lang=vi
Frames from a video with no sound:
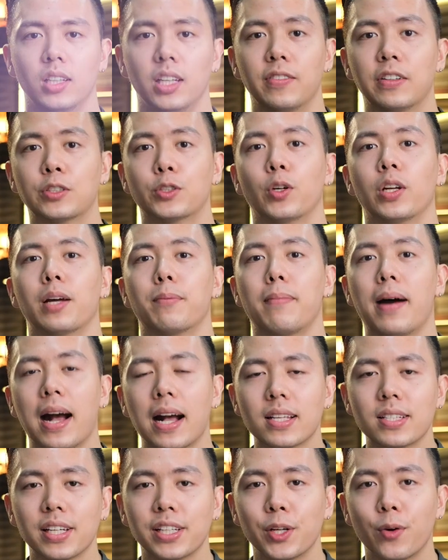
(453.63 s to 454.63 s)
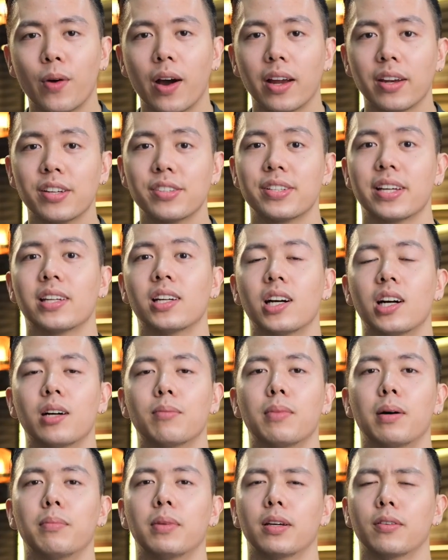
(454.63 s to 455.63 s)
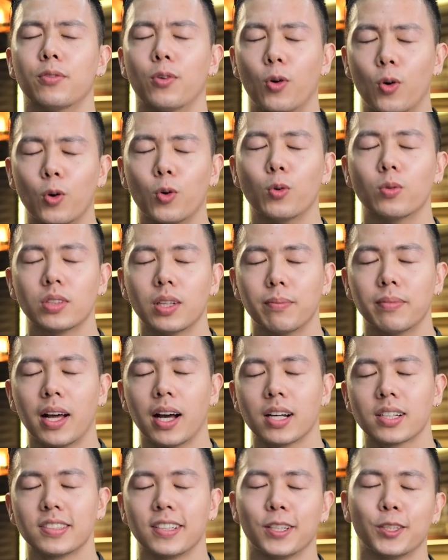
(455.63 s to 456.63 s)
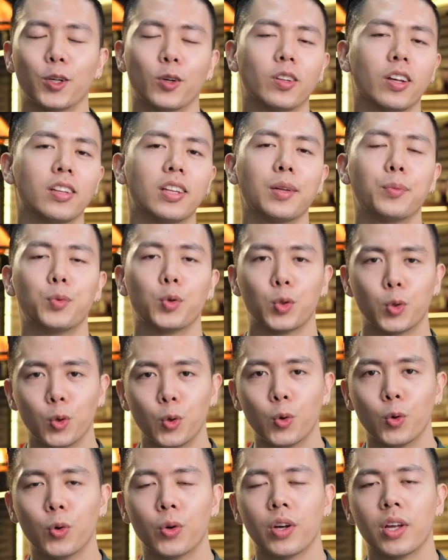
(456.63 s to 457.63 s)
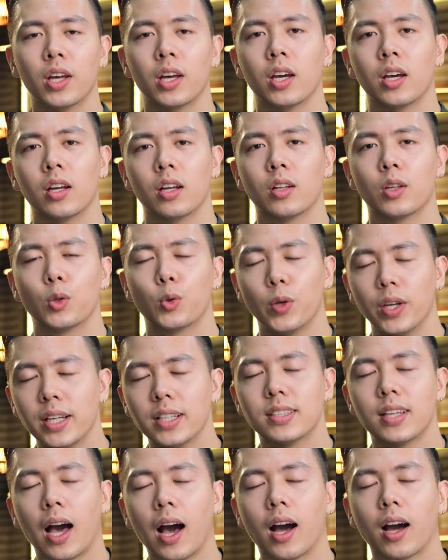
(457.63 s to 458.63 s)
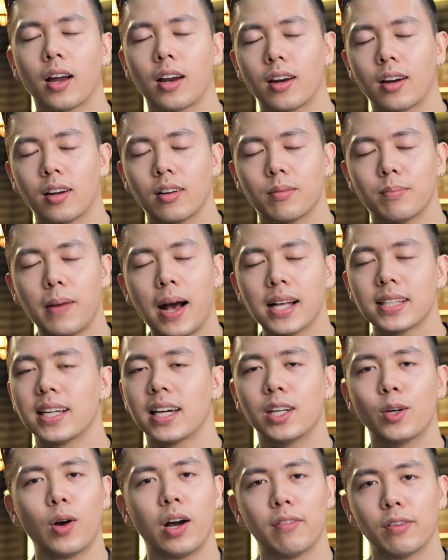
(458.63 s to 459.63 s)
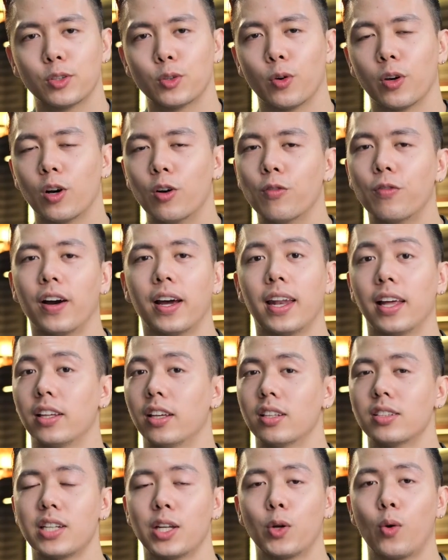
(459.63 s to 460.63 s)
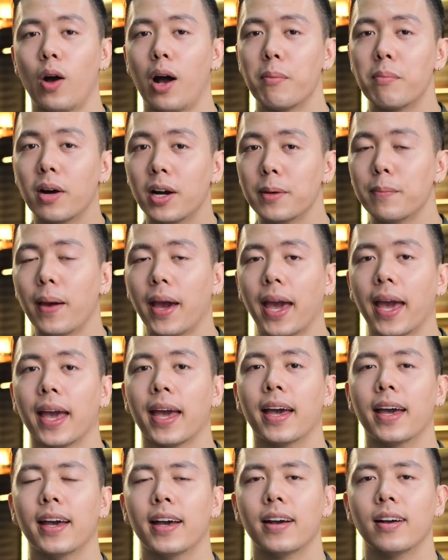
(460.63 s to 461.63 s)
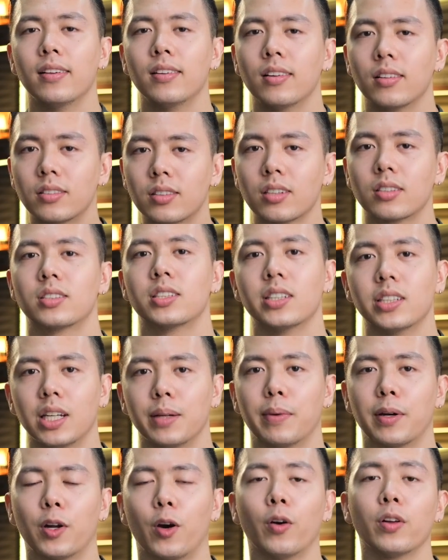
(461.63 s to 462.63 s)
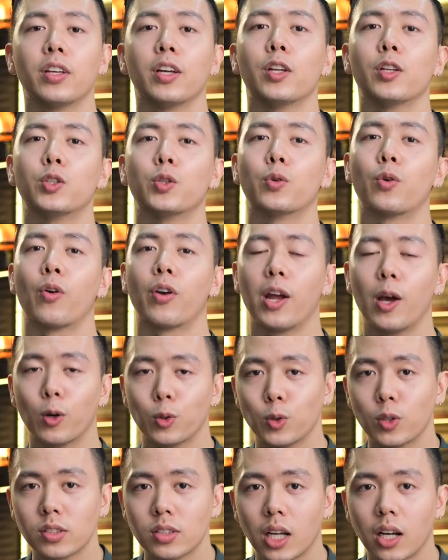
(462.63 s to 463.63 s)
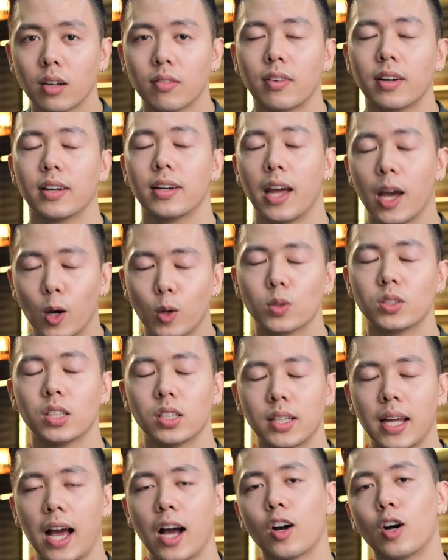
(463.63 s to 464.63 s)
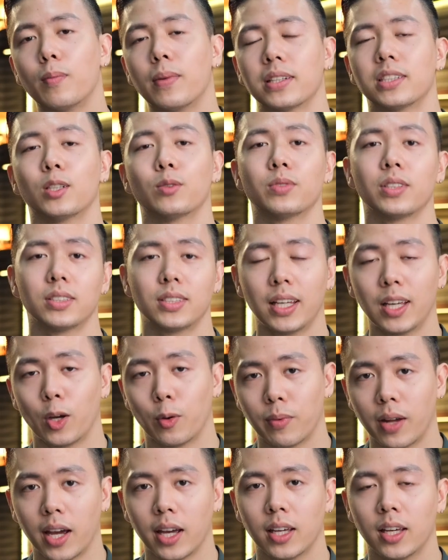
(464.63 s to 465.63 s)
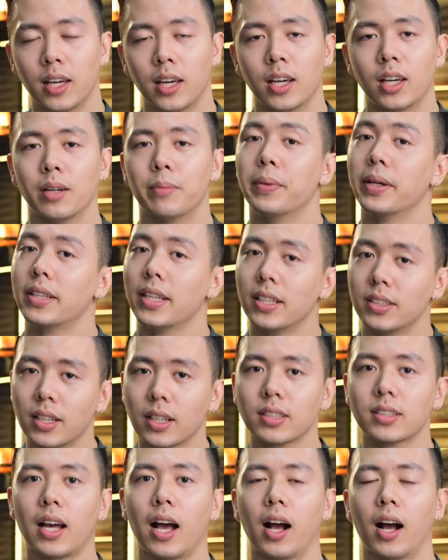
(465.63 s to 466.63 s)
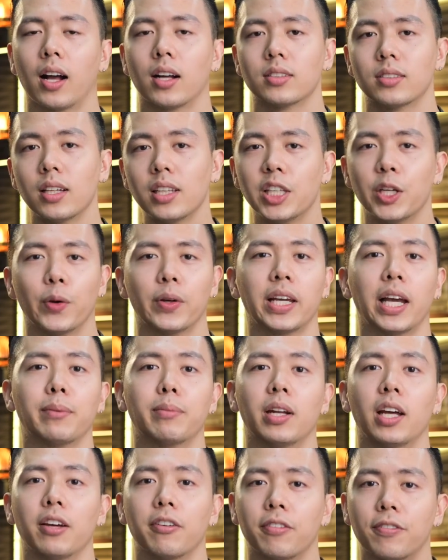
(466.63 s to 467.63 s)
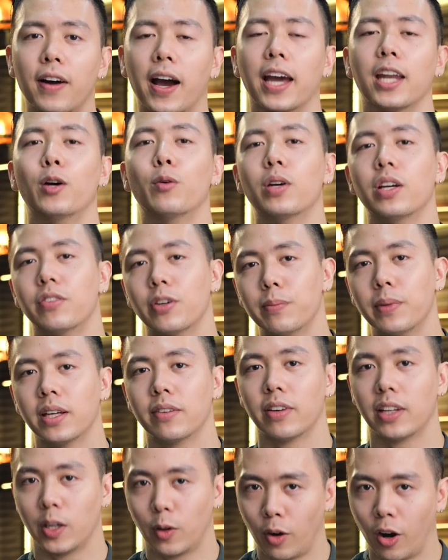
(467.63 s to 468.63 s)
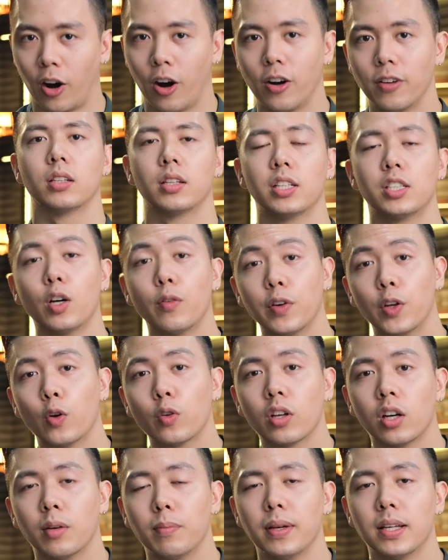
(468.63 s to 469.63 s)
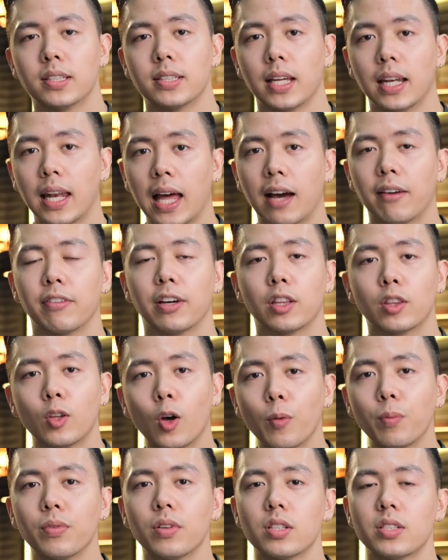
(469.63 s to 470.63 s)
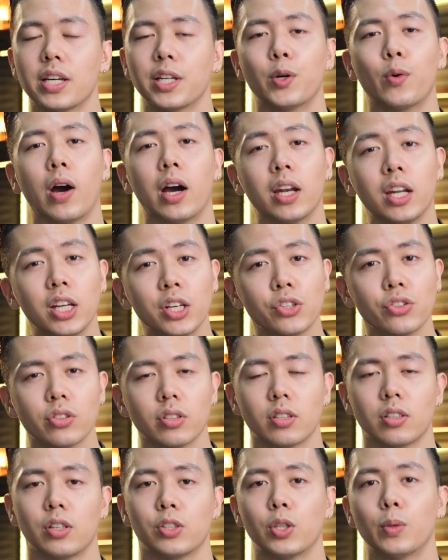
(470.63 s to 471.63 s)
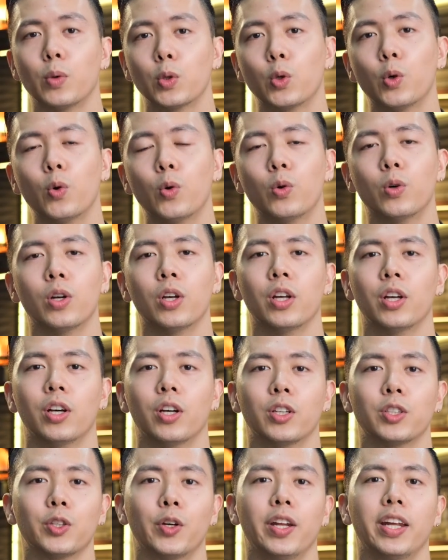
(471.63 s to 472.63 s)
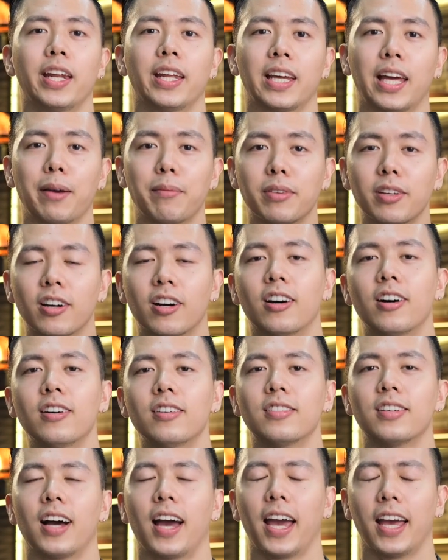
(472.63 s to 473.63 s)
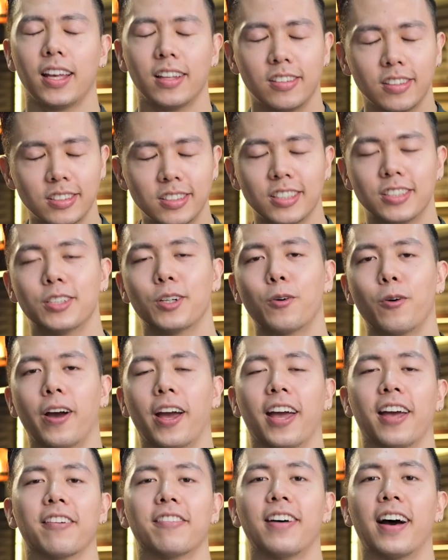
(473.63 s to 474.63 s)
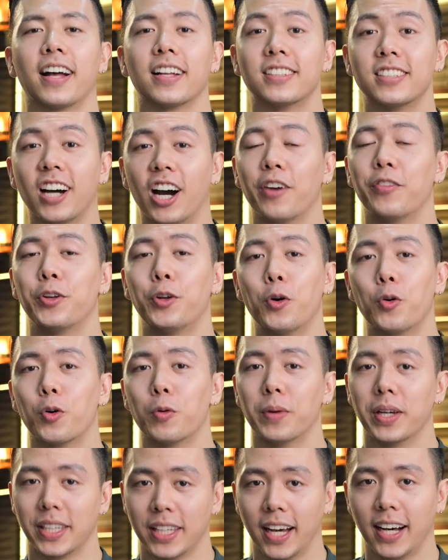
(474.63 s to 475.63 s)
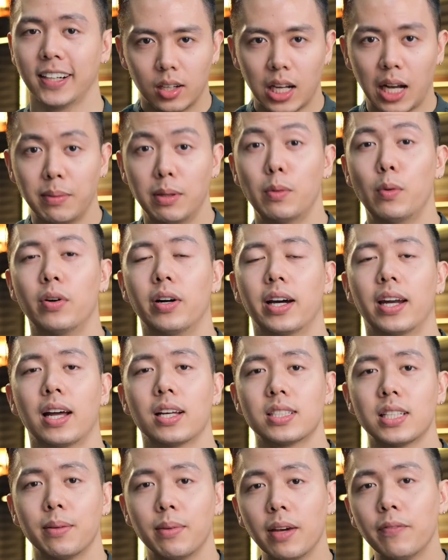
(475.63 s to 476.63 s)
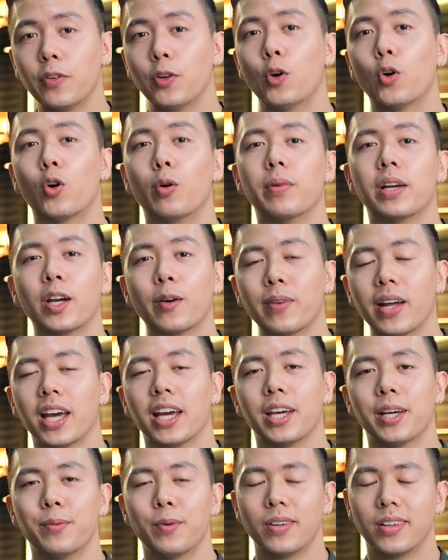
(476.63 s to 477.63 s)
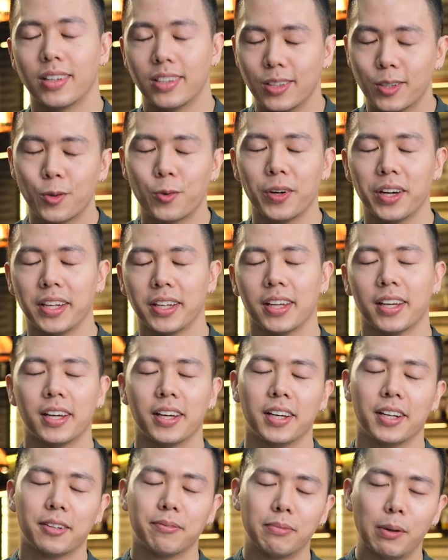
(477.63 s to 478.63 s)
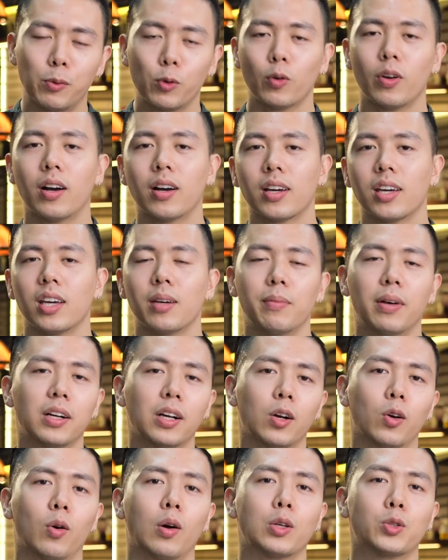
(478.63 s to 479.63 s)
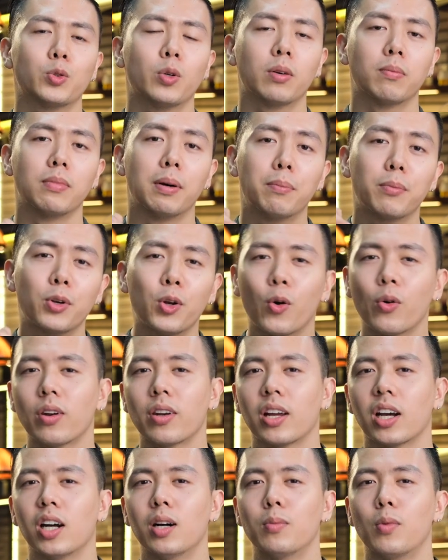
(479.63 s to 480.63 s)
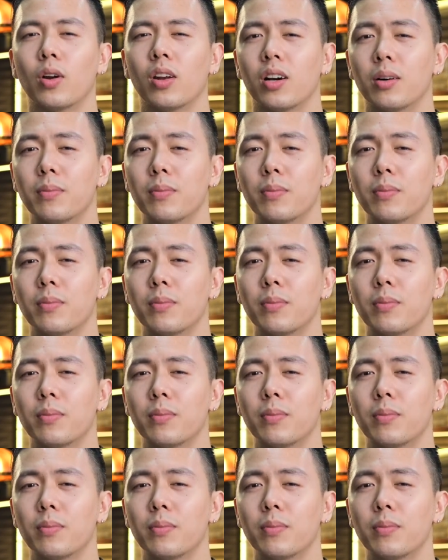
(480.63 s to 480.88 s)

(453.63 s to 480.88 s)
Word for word: Thì vừa rồi là ba chai nước hoa designer mà mình vô cùng tâm đắc dành cho thời tiết mùa thu. Tuy rằng ba chai nước hoa vừa rồi không phải là những chai nước hoa mới mẻ, nhưng thật sự để mà nói thì chúng nó đều xuất sắc và đều xứng đáng có mặt trong danh sách ngày hôm nay. Mình tin chắc rằng rất nhiều anh em ở đây phải đồng ý với mình về điều đó. Thì trong video tới mình sẽ làm về top những chai nước hoa niche dành cho mùa thu. Cho nên anh em nhớ hãy giữ gìn sức khỏe và chờ video của mình nhá. Cảm ơn mọi người đã xem hết video của mình hôm nay. Mọi người đừng quên bấm nút đăng ký, bên cạnh có cả chuông, bấm nốt để không bỏ lỡ